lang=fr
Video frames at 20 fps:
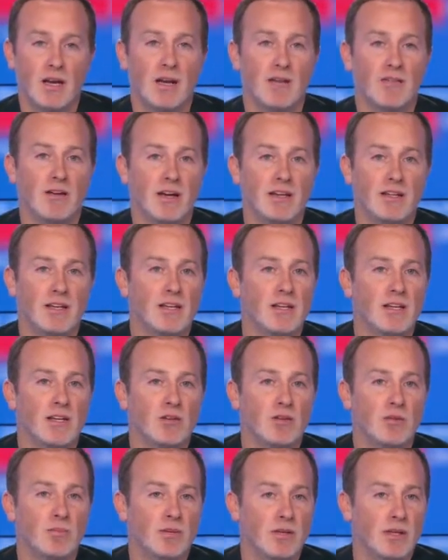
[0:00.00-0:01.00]
La vérité, c'est
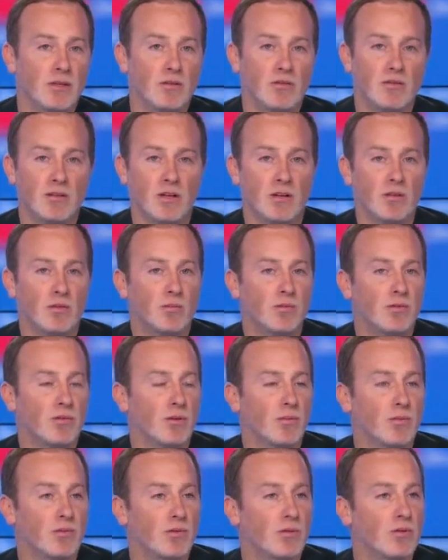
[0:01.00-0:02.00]
que ce pays devient de
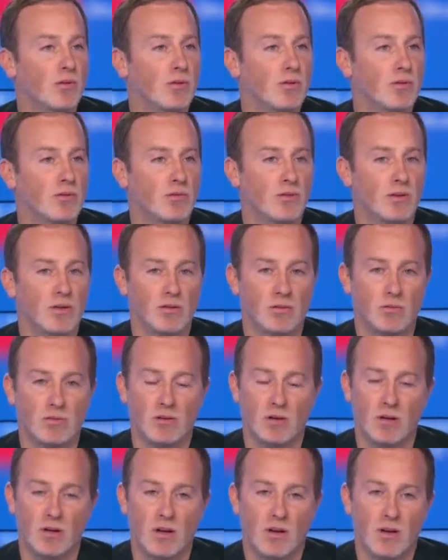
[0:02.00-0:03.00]
plus en plus glauque tous les
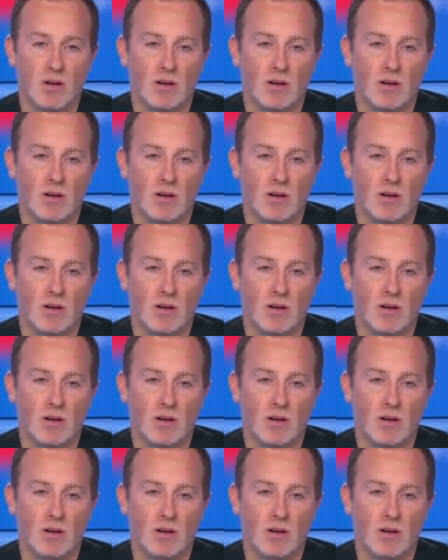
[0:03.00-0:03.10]
jours.